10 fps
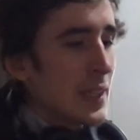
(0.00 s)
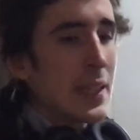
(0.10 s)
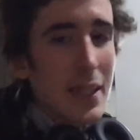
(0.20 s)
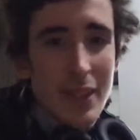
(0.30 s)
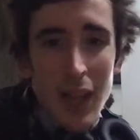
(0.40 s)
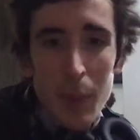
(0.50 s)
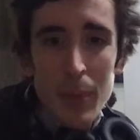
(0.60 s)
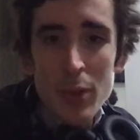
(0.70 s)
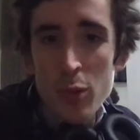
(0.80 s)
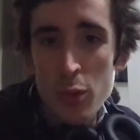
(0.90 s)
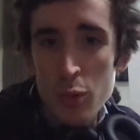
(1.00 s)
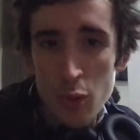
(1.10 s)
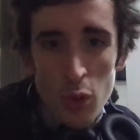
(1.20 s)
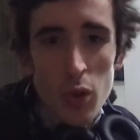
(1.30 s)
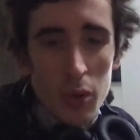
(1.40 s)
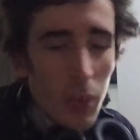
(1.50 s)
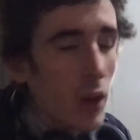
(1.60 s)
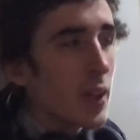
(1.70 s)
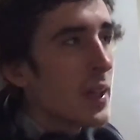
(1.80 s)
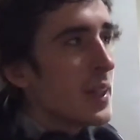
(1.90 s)
la thérapie du, du
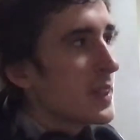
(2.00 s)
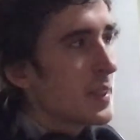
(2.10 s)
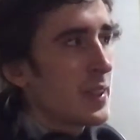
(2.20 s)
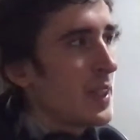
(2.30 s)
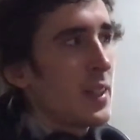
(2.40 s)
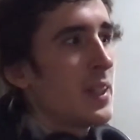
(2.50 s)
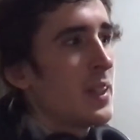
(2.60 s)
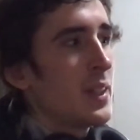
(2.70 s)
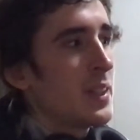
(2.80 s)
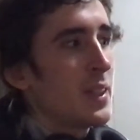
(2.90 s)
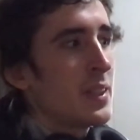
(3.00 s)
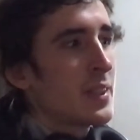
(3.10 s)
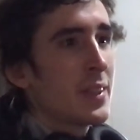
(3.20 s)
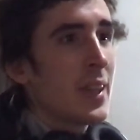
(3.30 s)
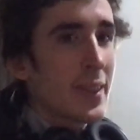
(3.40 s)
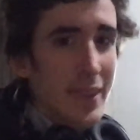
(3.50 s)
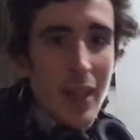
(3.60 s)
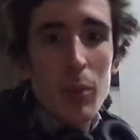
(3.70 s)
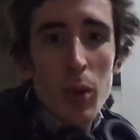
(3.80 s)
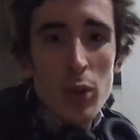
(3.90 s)
ronronnement, c'est, il y a
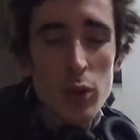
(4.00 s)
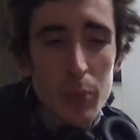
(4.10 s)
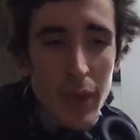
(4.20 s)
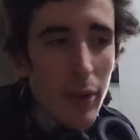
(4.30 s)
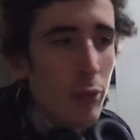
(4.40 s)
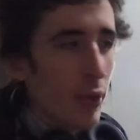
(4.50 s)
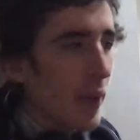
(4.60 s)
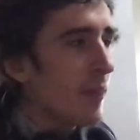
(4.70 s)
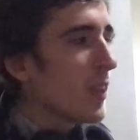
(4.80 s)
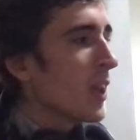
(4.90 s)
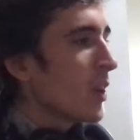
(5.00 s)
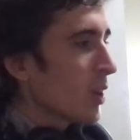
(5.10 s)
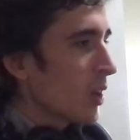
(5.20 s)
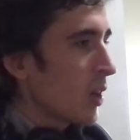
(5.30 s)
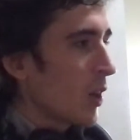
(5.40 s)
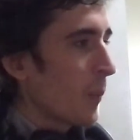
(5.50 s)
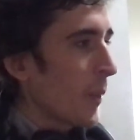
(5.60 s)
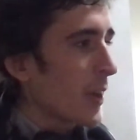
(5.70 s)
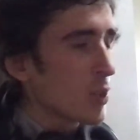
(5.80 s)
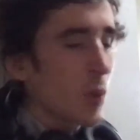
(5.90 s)
tellement de bienfaits. Euh,
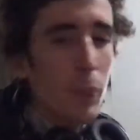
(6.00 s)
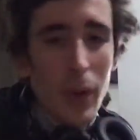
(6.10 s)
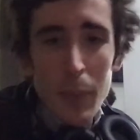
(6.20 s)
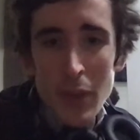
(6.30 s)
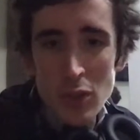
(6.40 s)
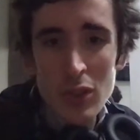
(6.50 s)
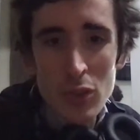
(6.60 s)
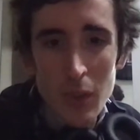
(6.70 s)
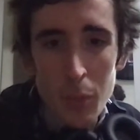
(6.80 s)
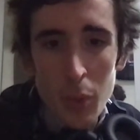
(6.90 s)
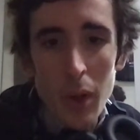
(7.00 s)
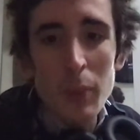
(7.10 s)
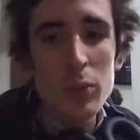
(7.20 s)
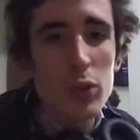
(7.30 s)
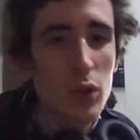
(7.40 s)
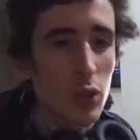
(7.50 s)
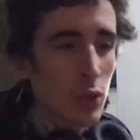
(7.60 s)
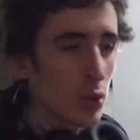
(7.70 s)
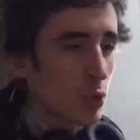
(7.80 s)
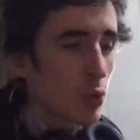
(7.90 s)
par exemple, pour les personnes qui ont des problèmes
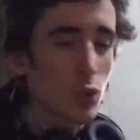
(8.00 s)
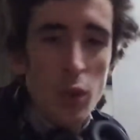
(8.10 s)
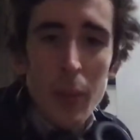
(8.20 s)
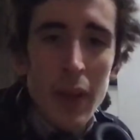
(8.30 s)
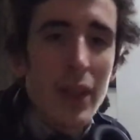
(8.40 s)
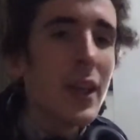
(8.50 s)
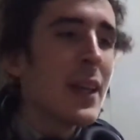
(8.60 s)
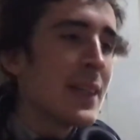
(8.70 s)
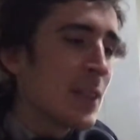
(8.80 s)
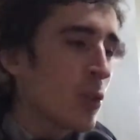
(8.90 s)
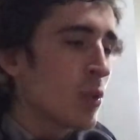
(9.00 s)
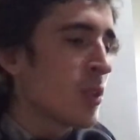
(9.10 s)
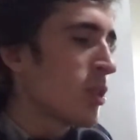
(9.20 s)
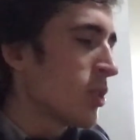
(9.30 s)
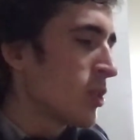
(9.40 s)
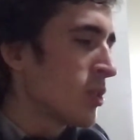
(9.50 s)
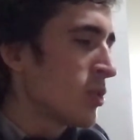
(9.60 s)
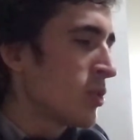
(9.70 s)
de, sommeil, qui ont de